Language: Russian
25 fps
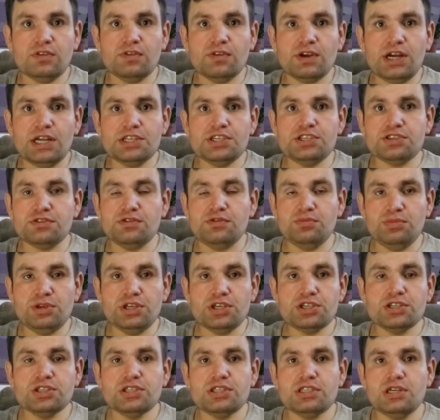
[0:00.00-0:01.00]
качестве
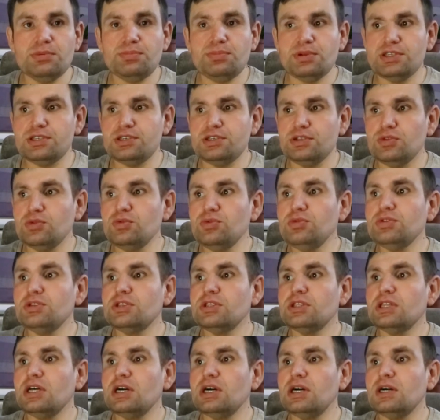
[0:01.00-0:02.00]
беженца или
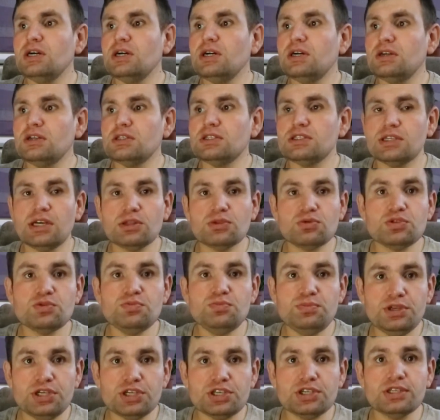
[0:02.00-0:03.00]
претендует на статус
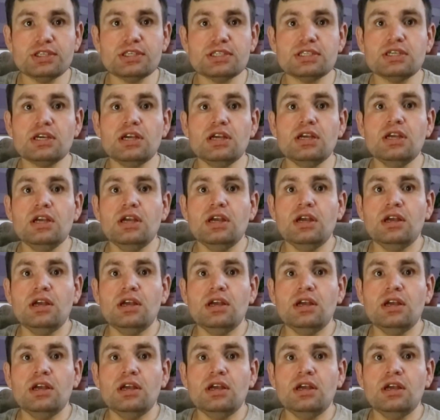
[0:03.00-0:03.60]
беженца